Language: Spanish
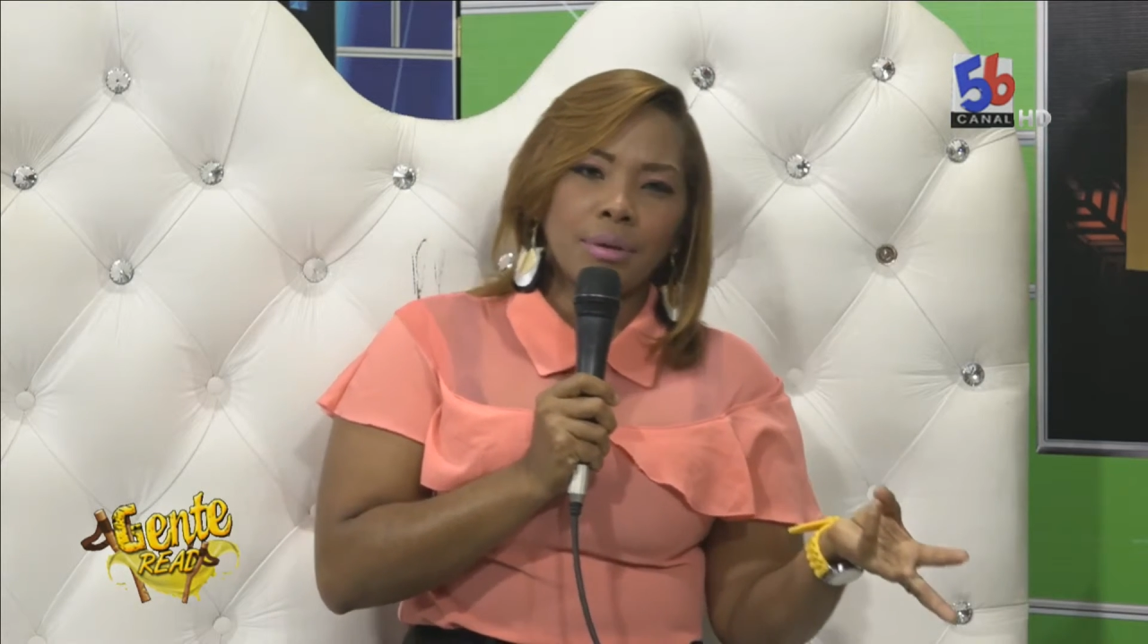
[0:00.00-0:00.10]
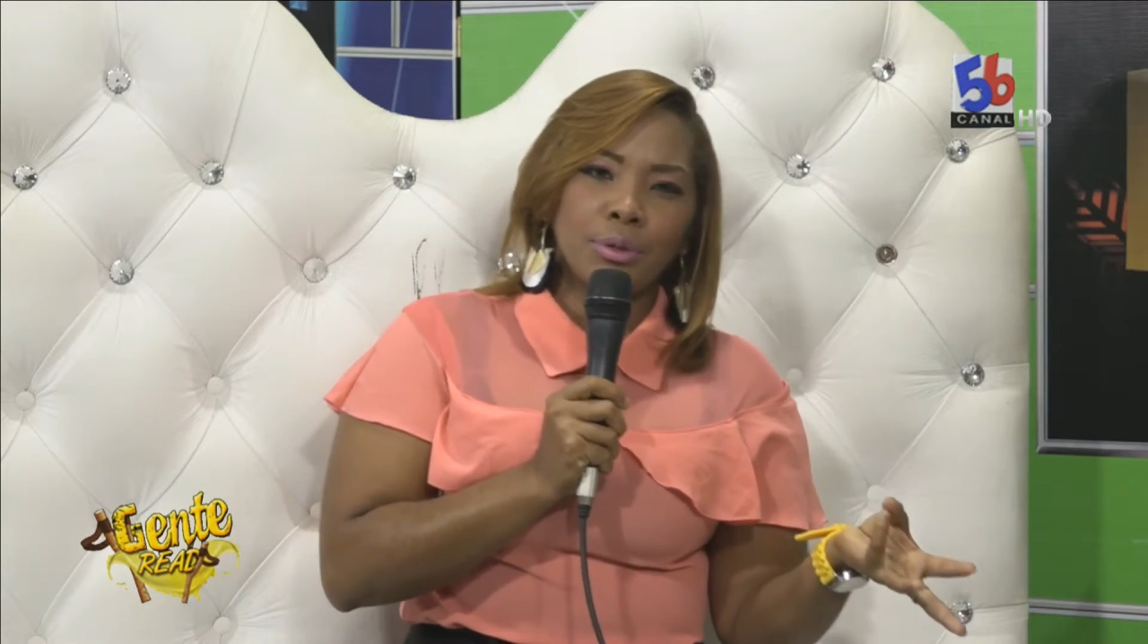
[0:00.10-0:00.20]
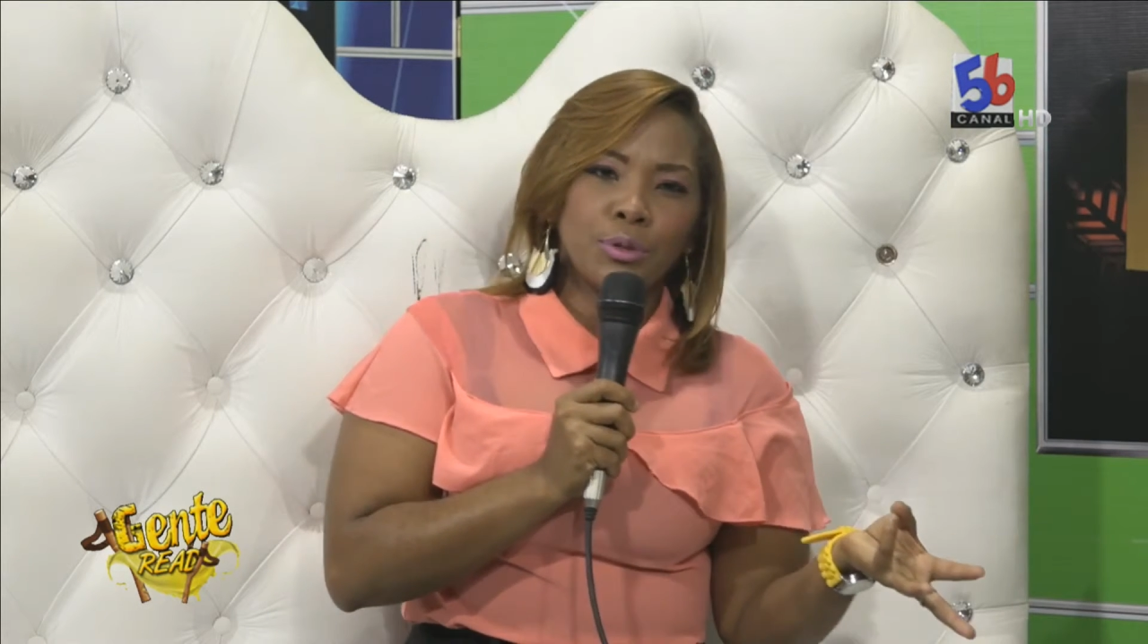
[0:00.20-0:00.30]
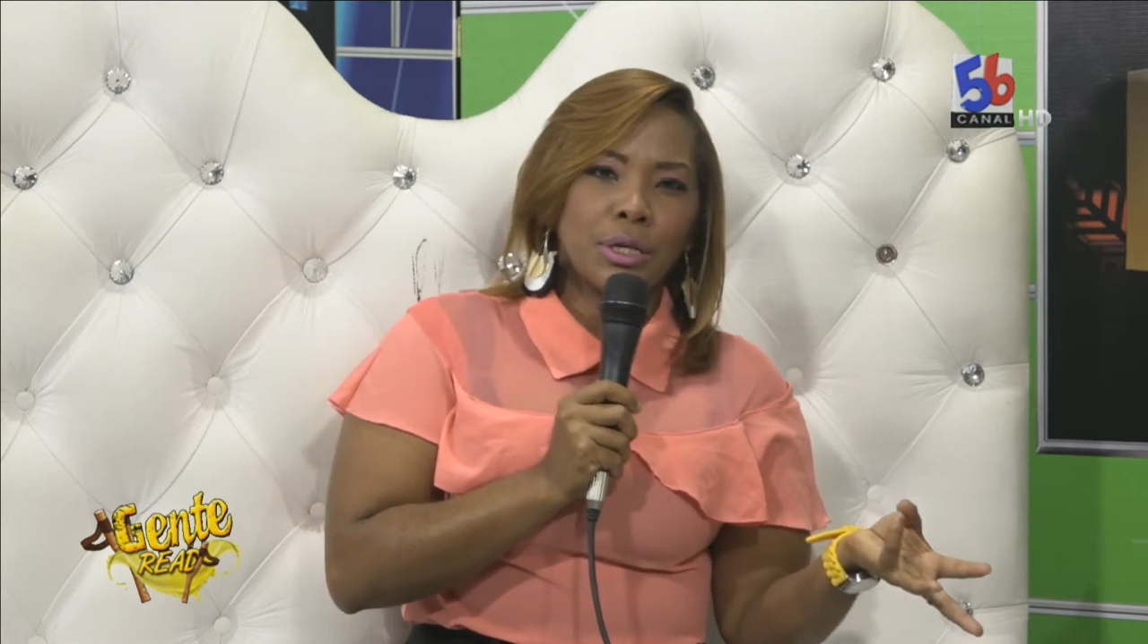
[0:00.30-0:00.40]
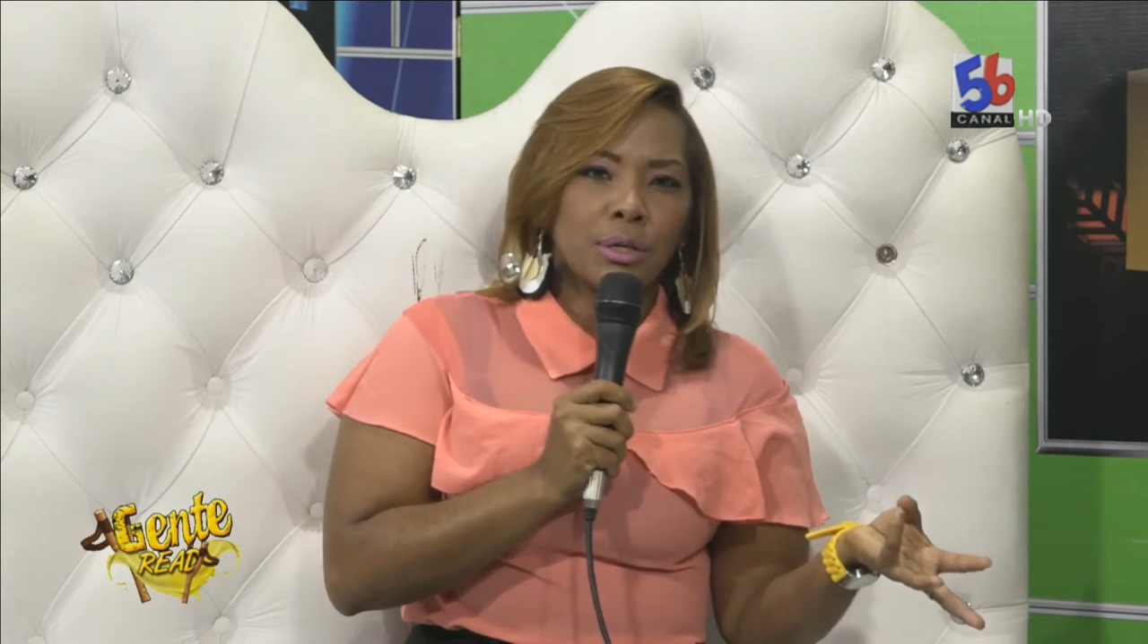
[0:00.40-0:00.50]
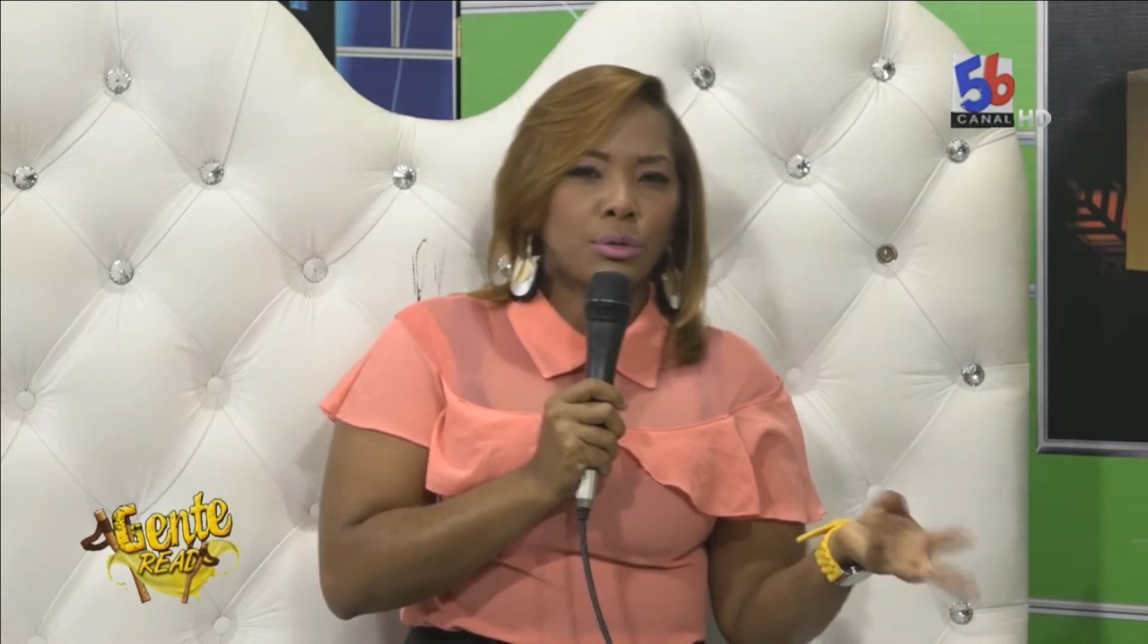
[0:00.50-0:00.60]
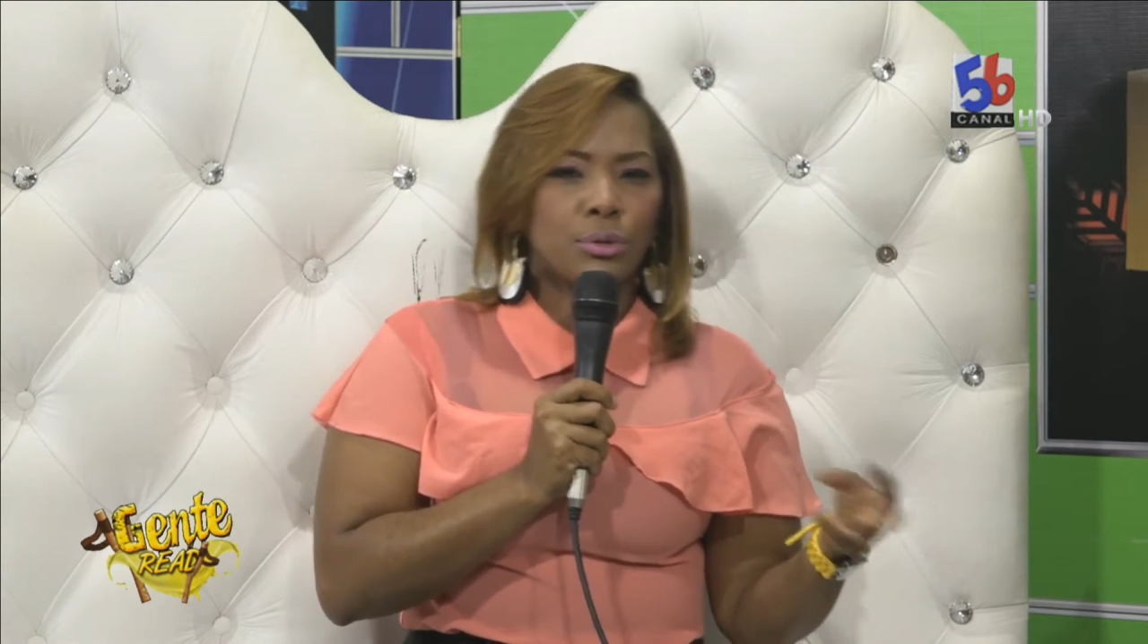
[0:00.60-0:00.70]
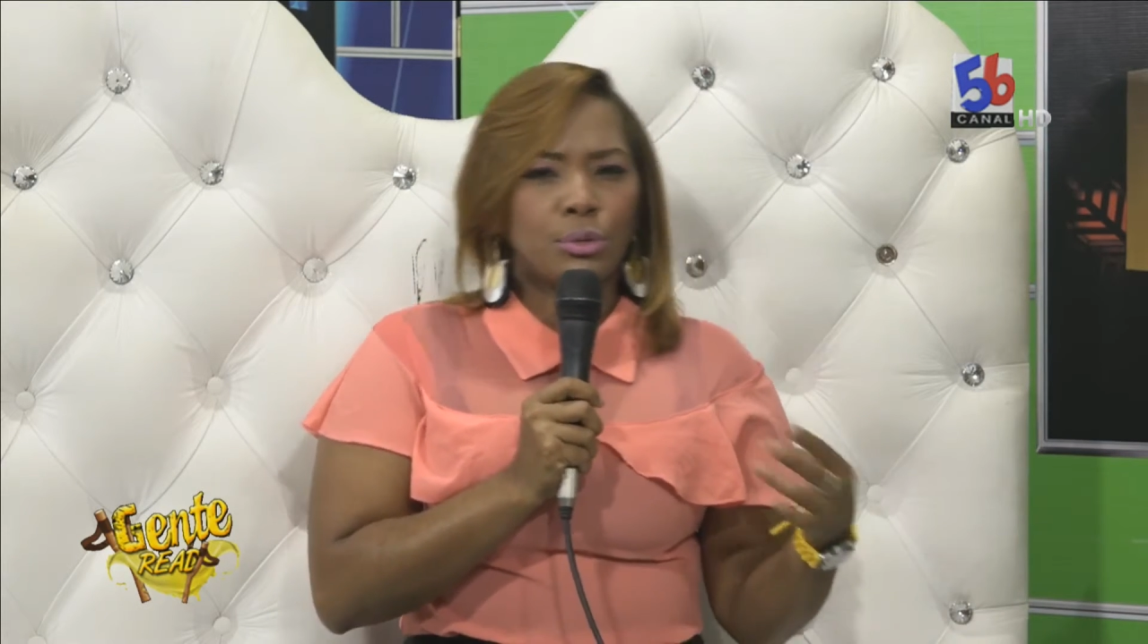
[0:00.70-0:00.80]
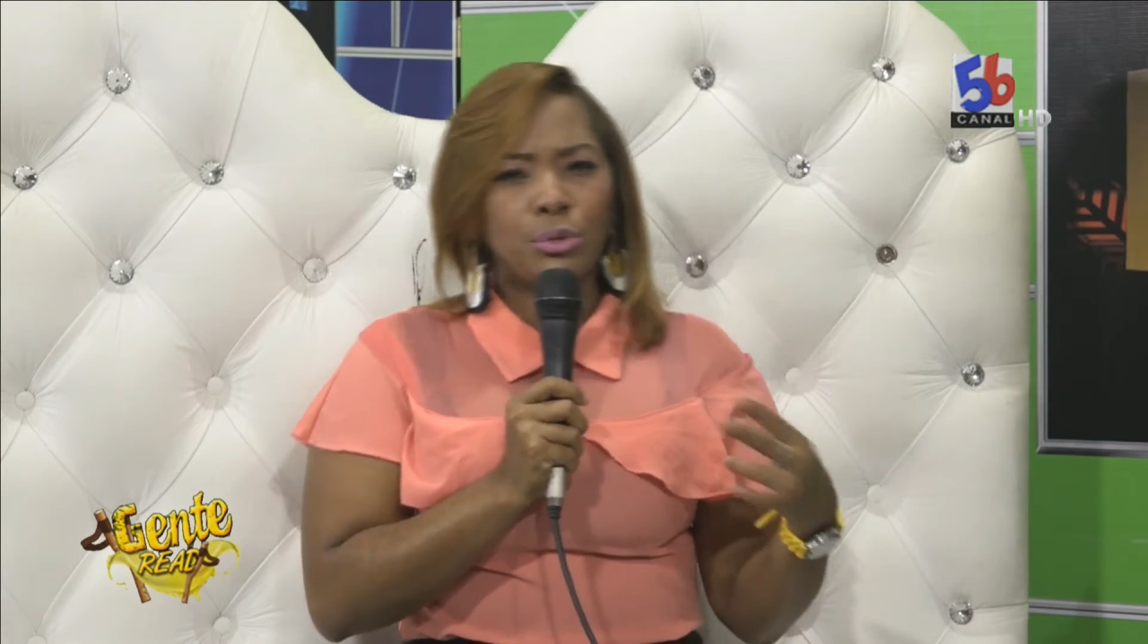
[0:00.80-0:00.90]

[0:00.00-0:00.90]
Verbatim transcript: habichuelas con